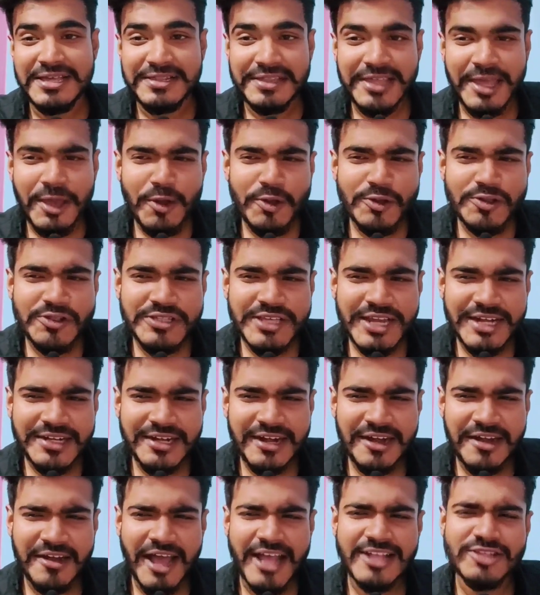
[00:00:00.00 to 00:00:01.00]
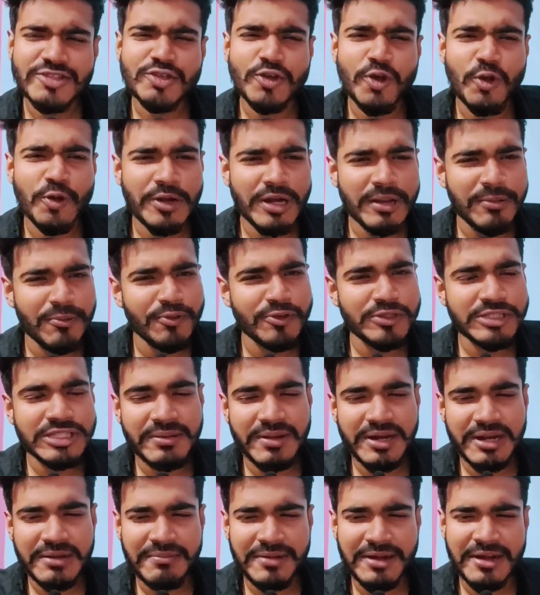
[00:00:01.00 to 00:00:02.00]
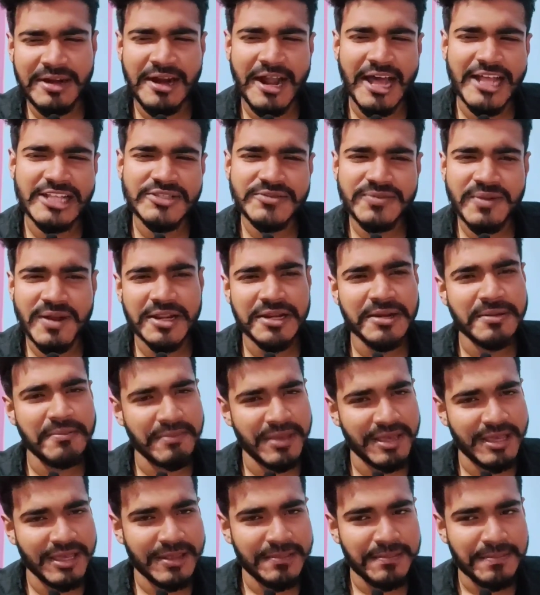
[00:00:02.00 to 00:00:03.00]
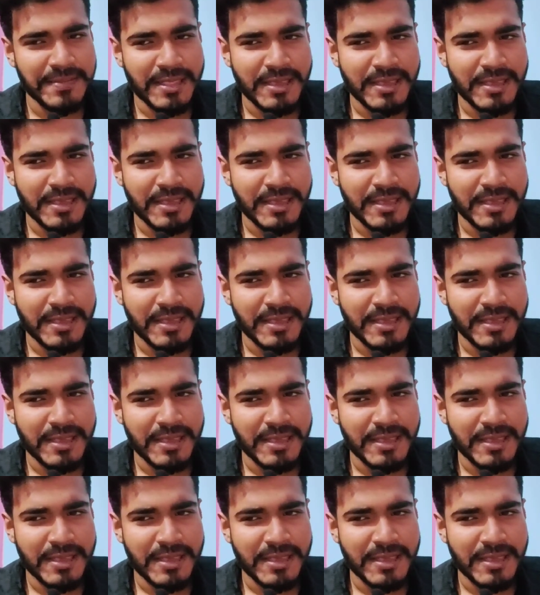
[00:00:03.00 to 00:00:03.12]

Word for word: সে হচ্ছে একটা রাজকন্যা বলতে পারেন মানে রাজবাড়ির মেয়ে